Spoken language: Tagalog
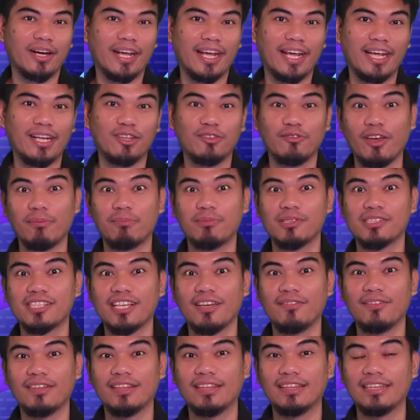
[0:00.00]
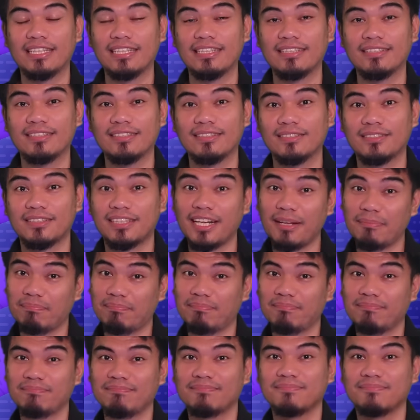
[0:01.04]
a November 17 trip.